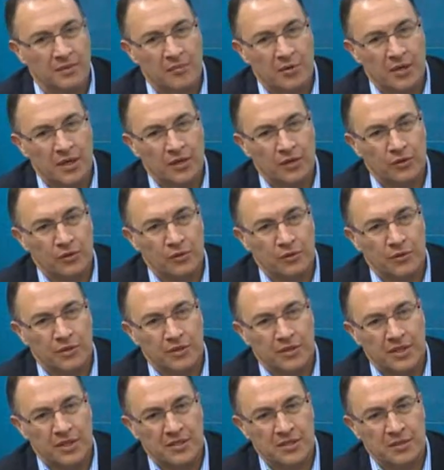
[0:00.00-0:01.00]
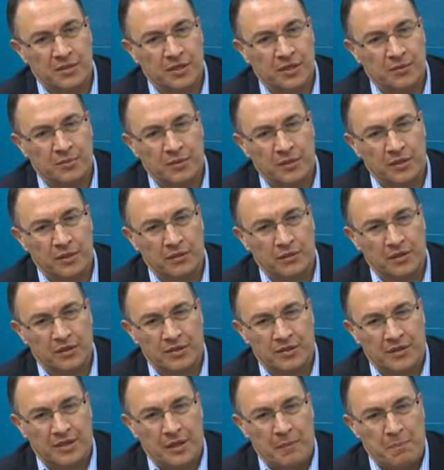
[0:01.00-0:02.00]
Boca tuvo unos éxitos
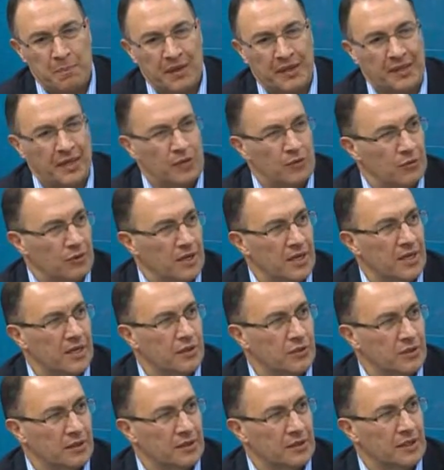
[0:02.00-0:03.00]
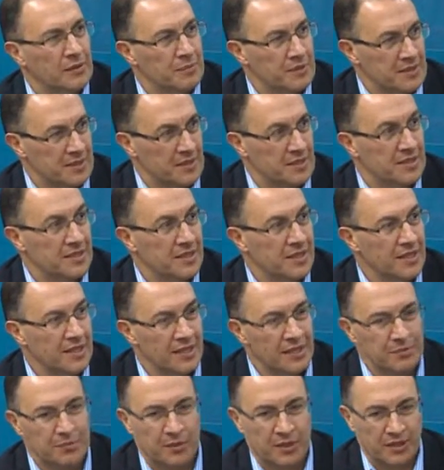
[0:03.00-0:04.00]
deportivos espectaculares durante la presidencia de
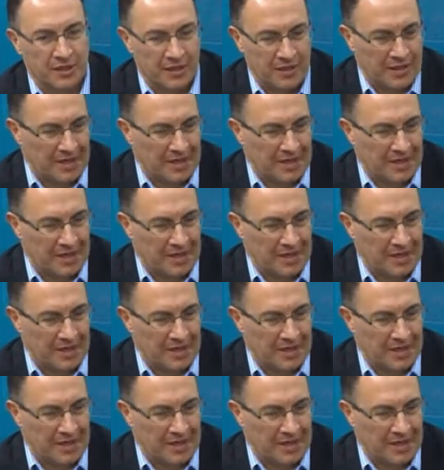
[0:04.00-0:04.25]
él porque